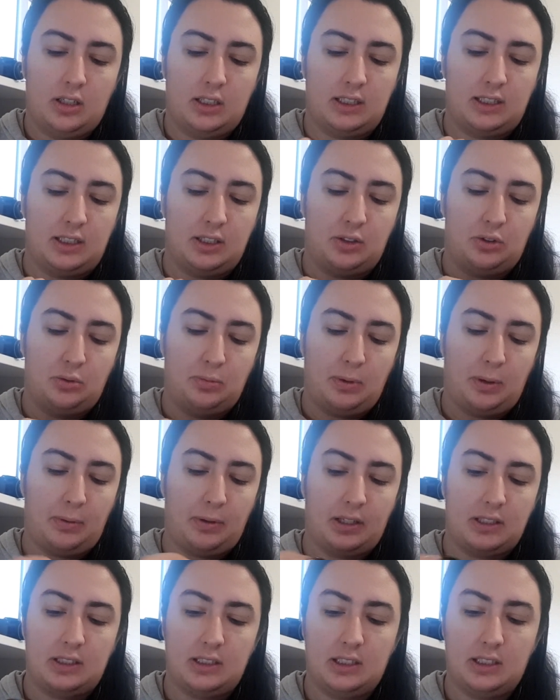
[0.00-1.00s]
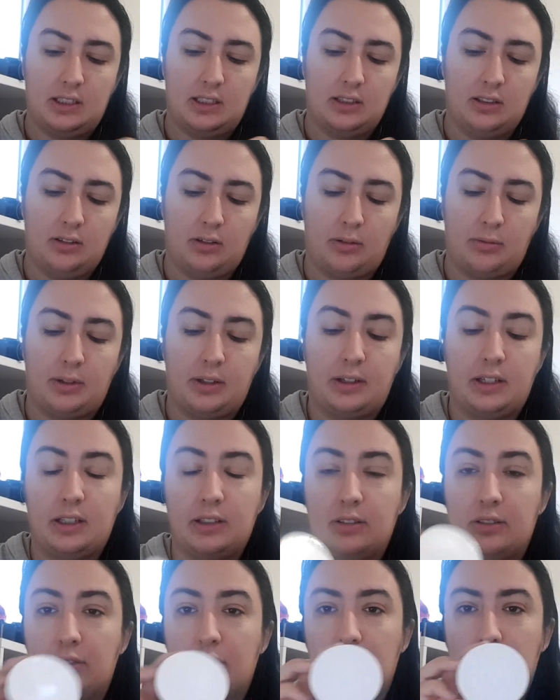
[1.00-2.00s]
C'est super pratique. Ah ben,
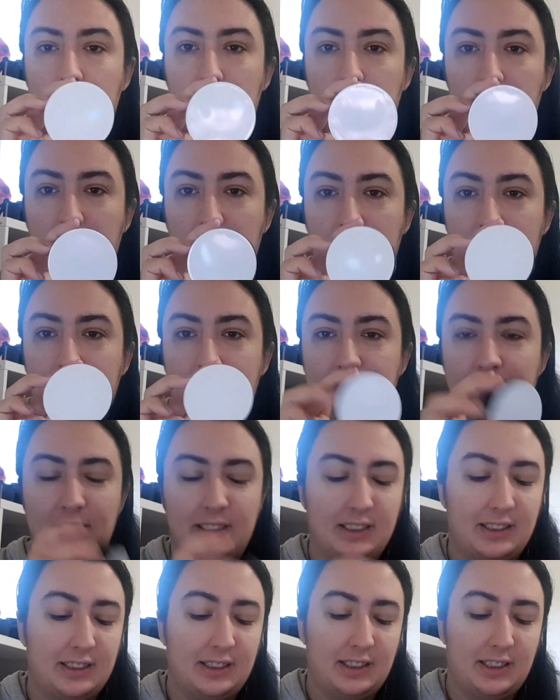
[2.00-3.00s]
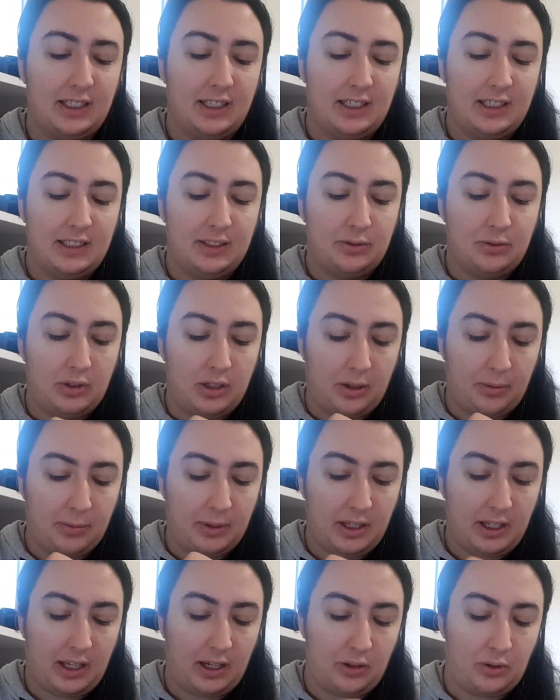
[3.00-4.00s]
oui. Je voulais
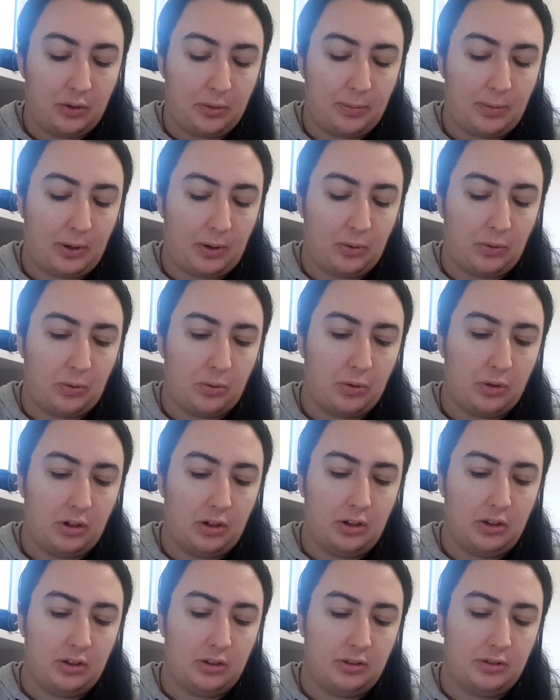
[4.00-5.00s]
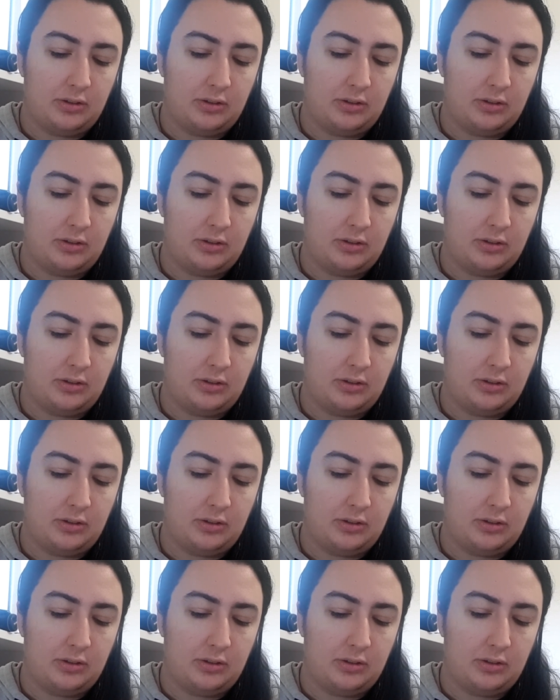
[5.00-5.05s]
emmener quelque part ou quoi.